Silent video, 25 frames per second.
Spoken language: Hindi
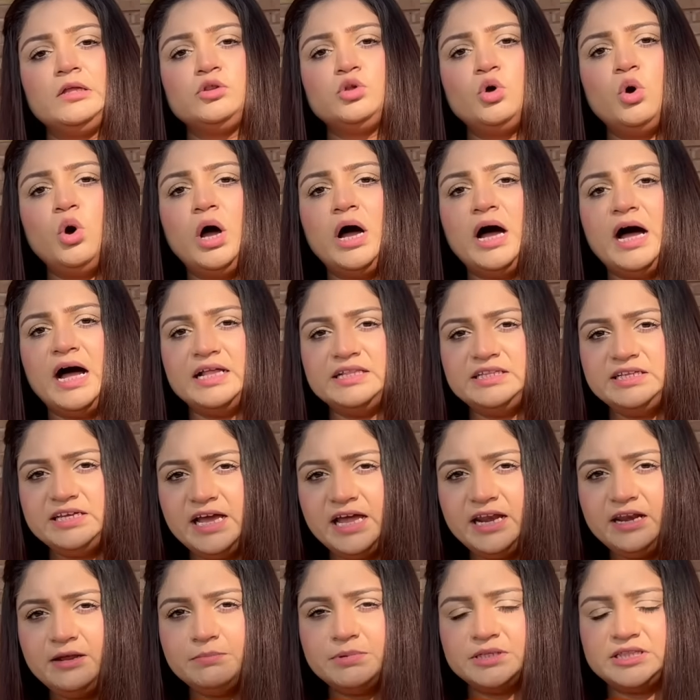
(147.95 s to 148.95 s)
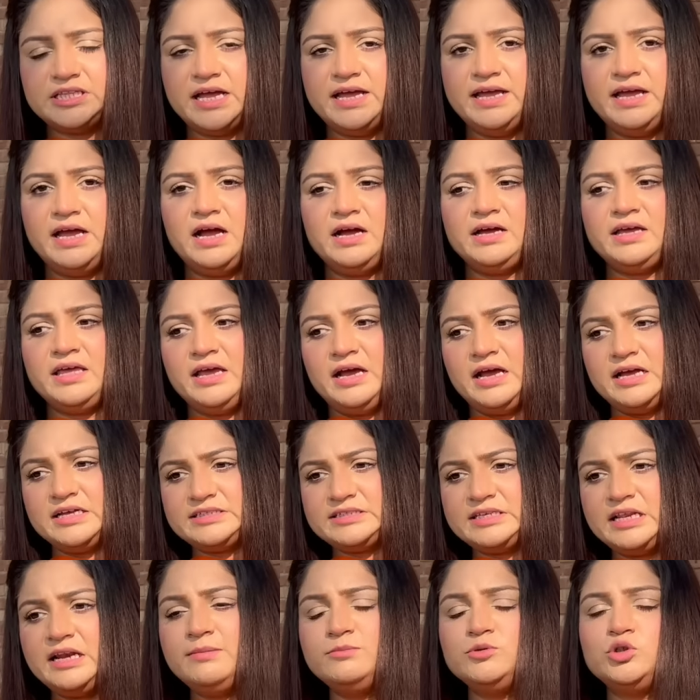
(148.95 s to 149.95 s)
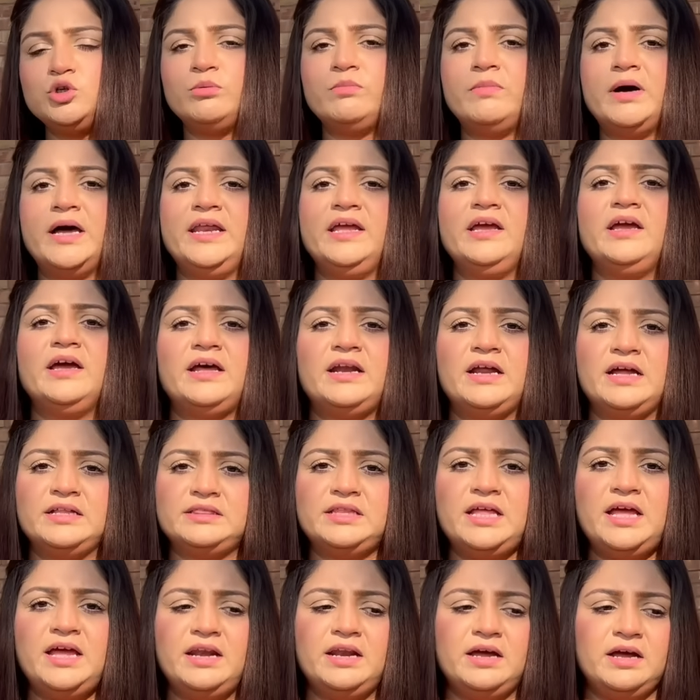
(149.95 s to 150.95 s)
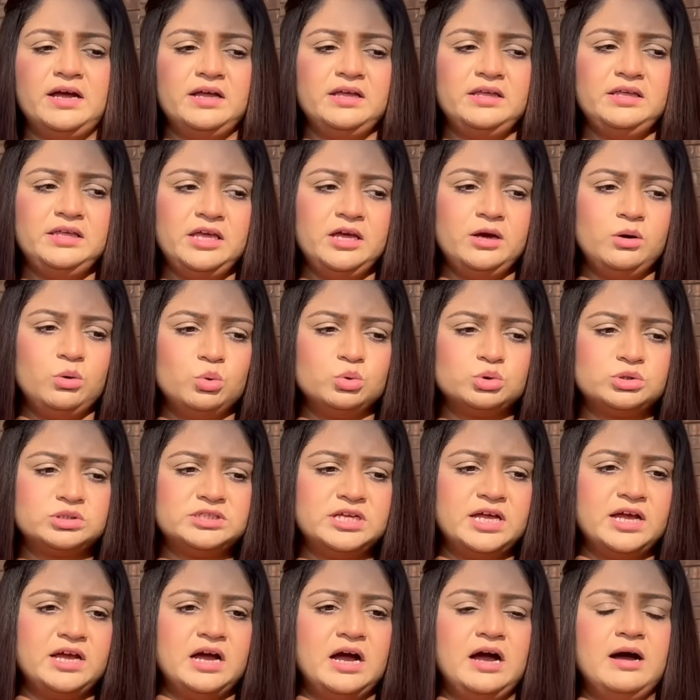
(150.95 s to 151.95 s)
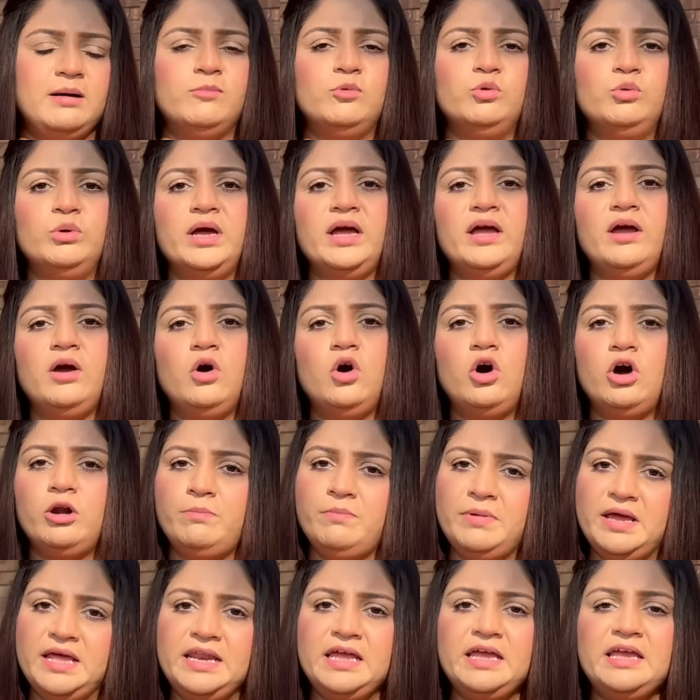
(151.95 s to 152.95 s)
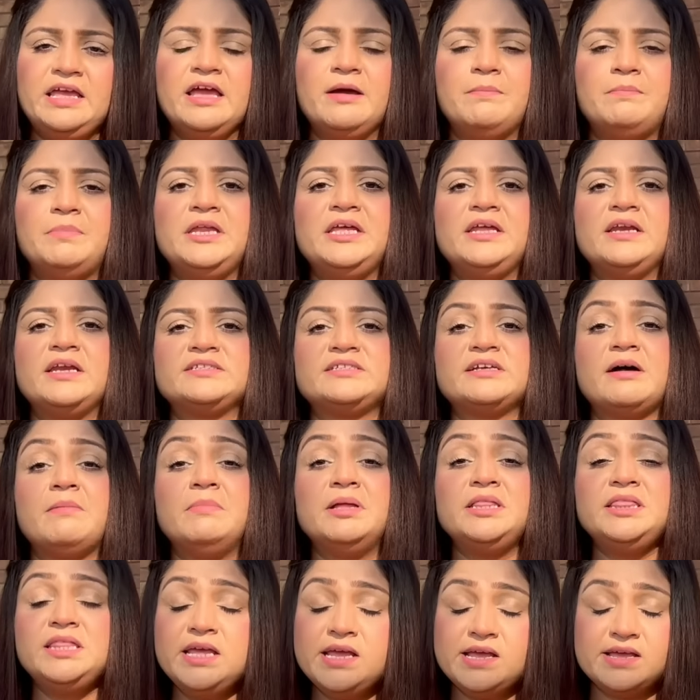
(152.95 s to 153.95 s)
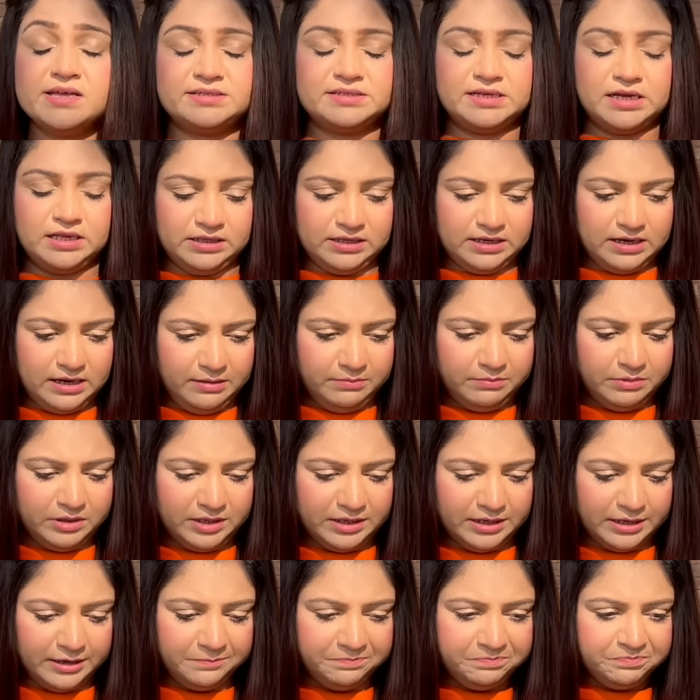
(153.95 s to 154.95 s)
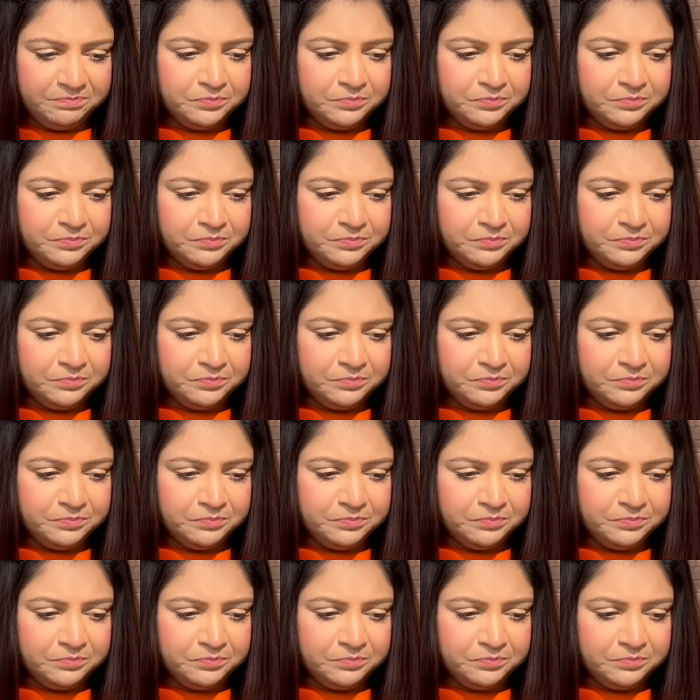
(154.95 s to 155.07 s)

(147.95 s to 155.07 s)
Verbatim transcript: तो हादिया ने बताया कि असलम जो हमारे घर आता है ना ये उससे काम हुआ है और मैंने ये अपनी रजामंदी के साथ काम किया